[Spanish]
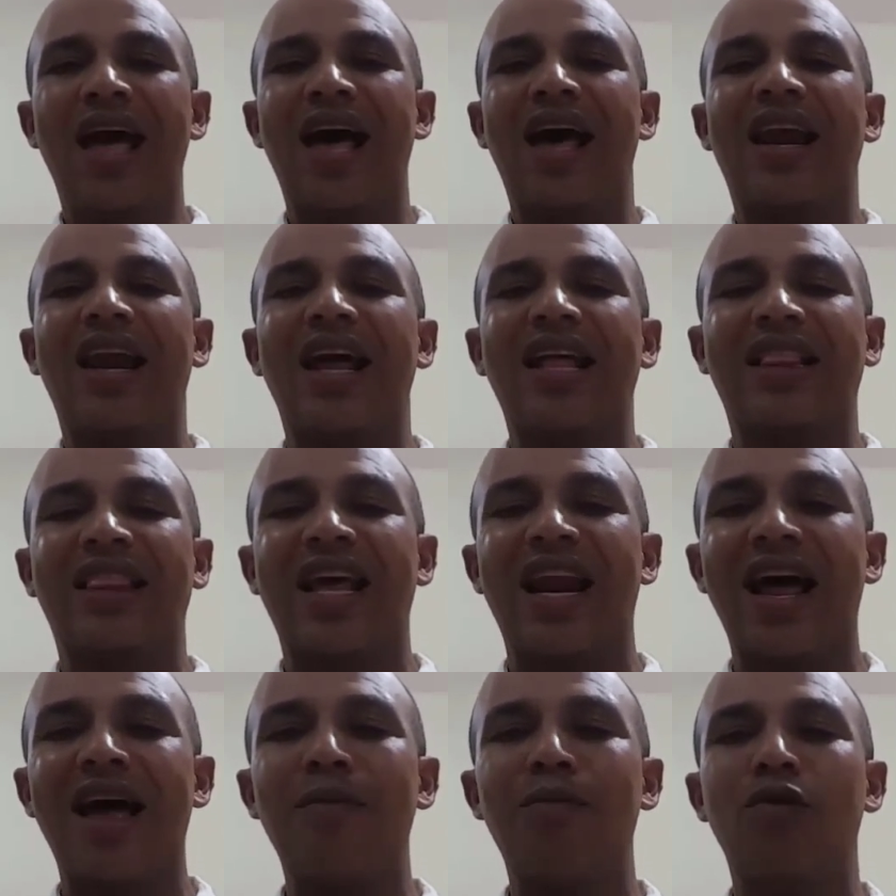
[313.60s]

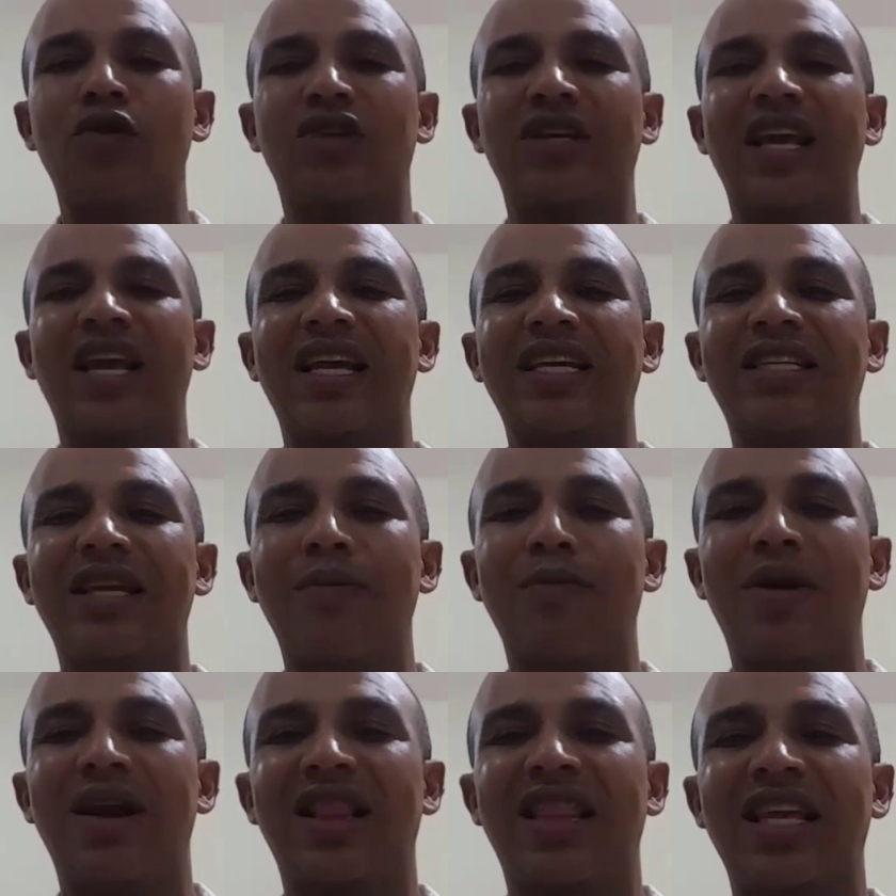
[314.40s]
arrastramos
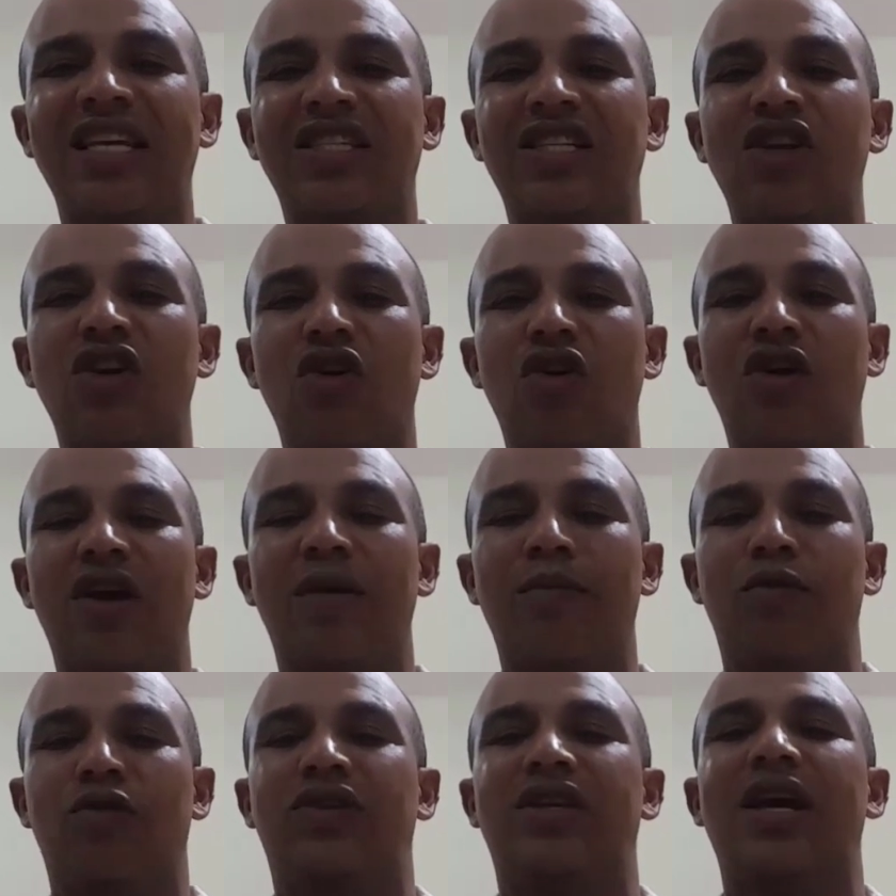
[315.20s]
esa
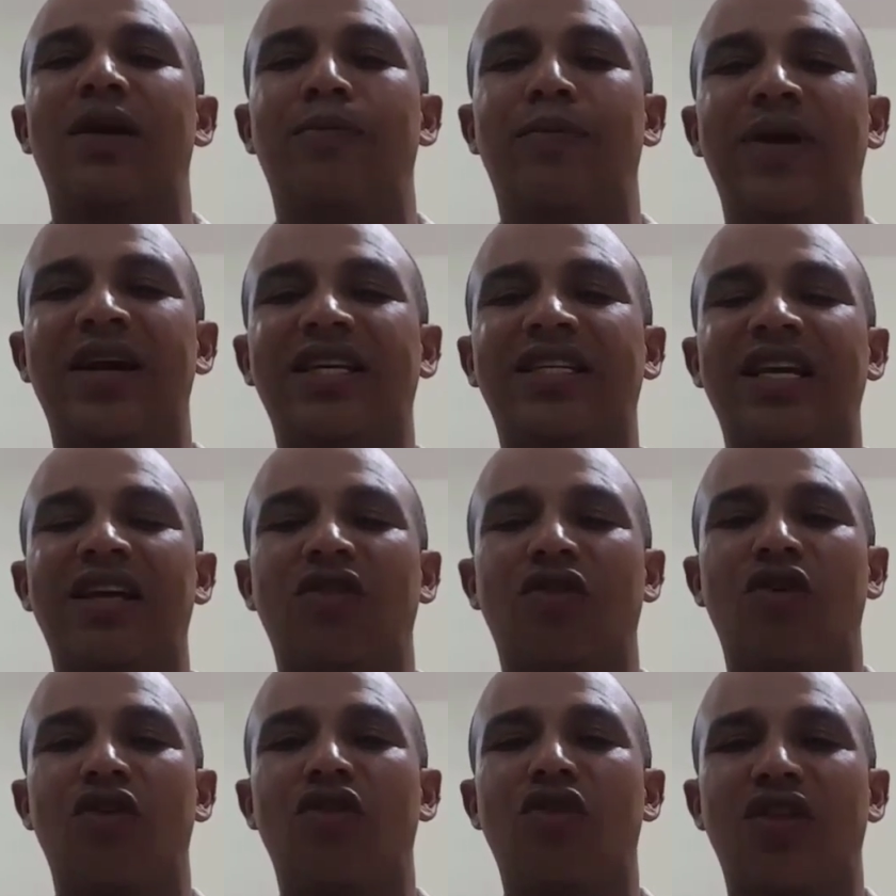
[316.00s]
maldición y muchas
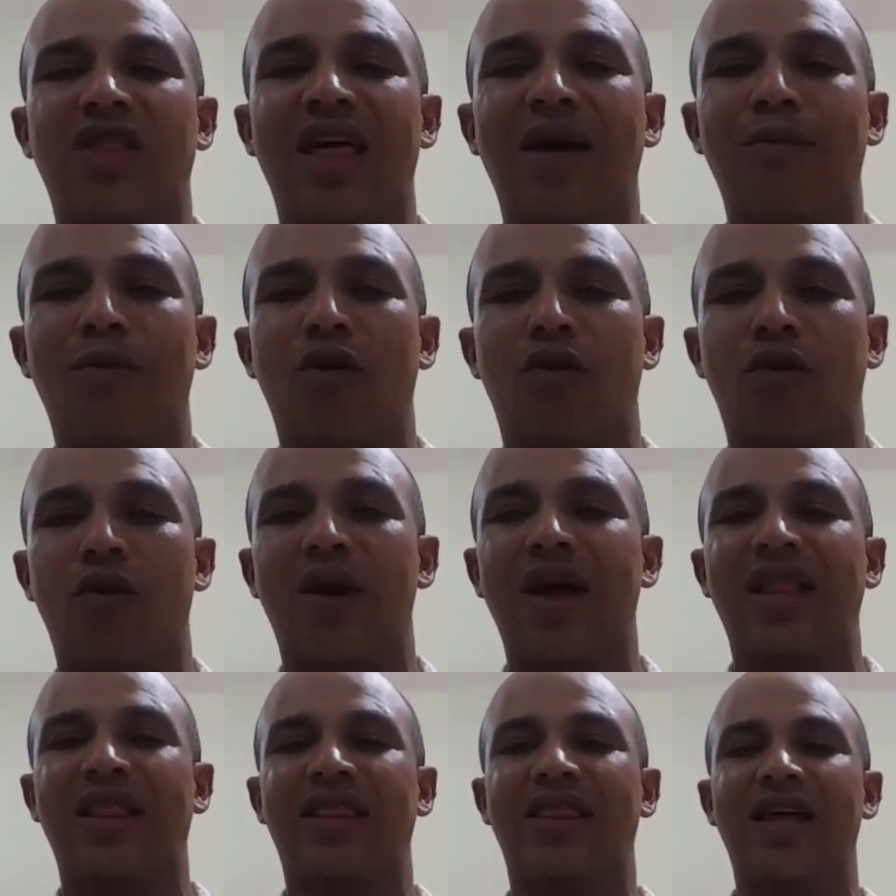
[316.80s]
veces no nos damos
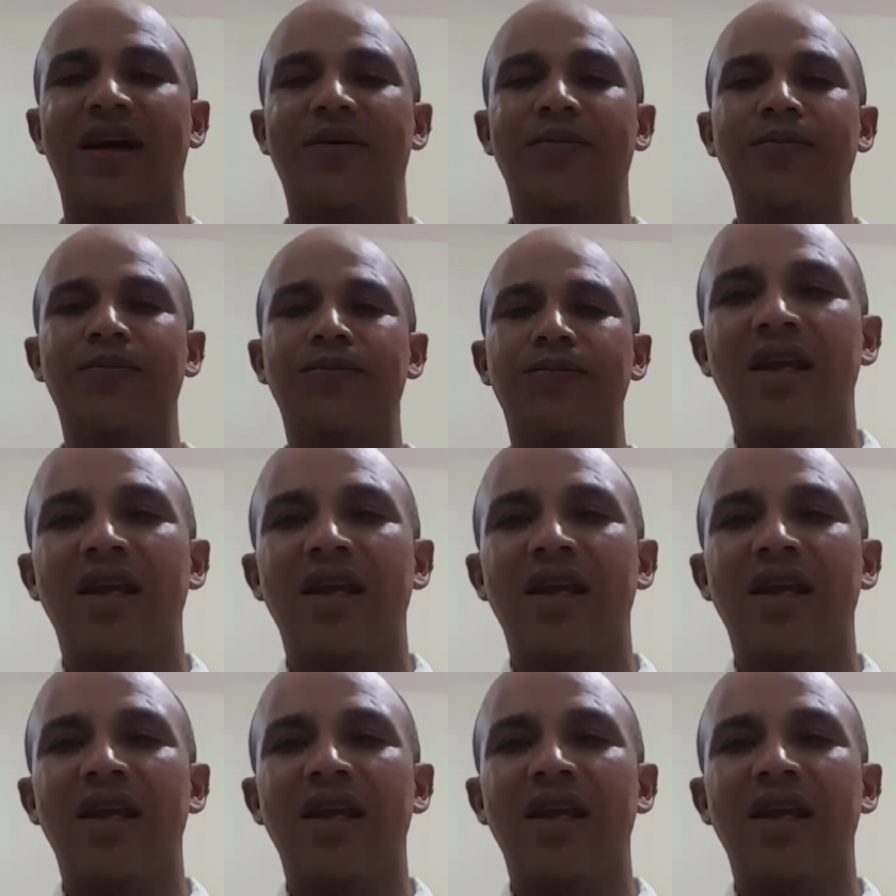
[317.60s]
cuenta.